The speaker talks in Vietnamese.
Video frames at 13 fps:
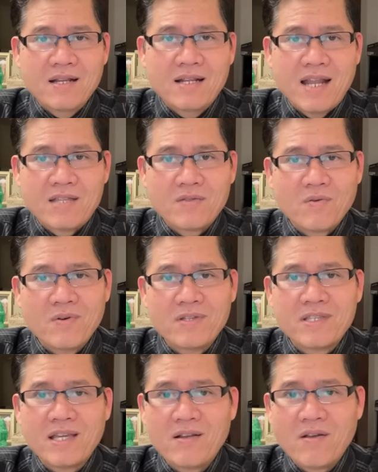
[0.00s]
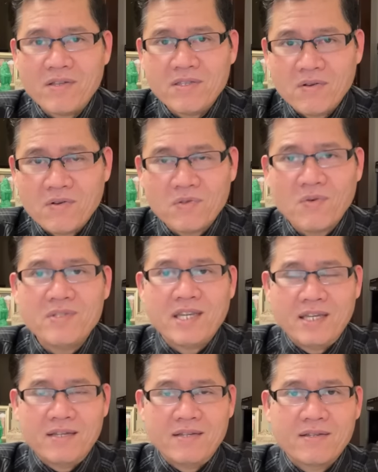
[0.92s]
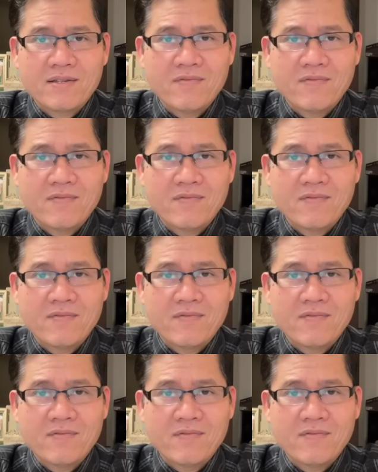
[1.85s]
là tôi sẽ nói cho cô chú anh chị